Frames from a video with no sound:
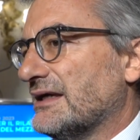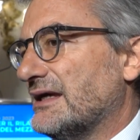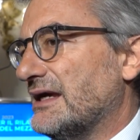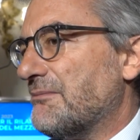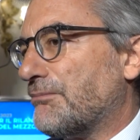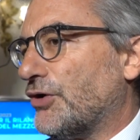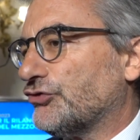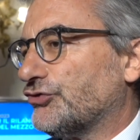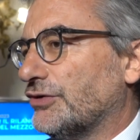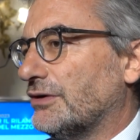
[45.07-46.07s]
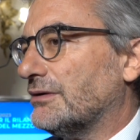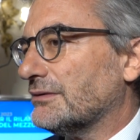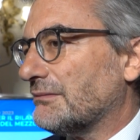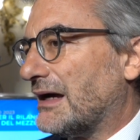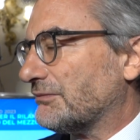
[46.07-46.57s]
che possono
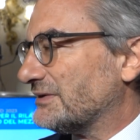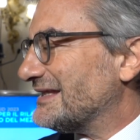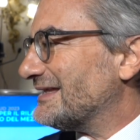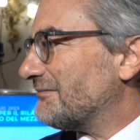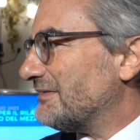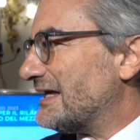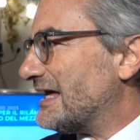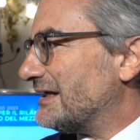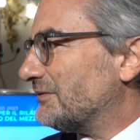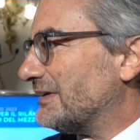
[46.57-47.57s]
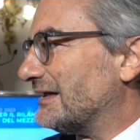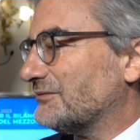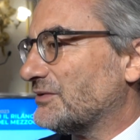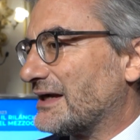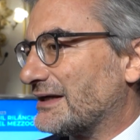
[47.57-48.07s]
determinare una,
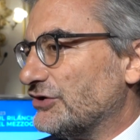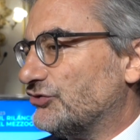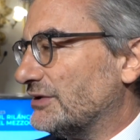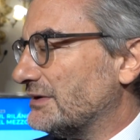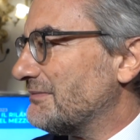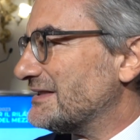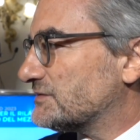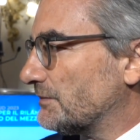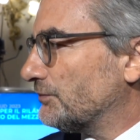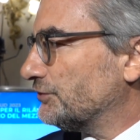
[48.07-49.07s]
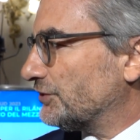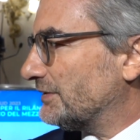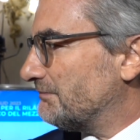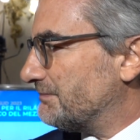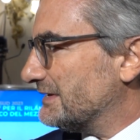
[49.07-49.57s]
una crescita di mezzo punto
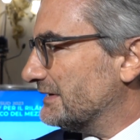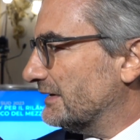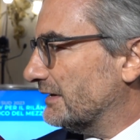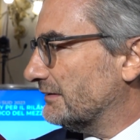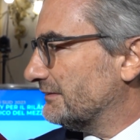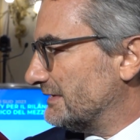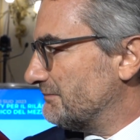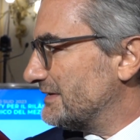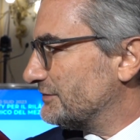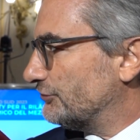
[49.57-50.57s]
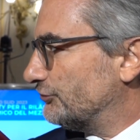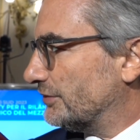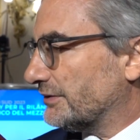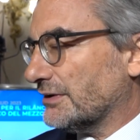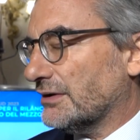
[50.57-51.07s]
del PIL del
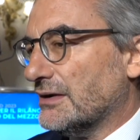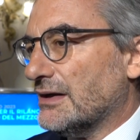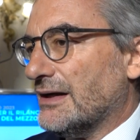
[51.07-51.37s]
mezzogiorno.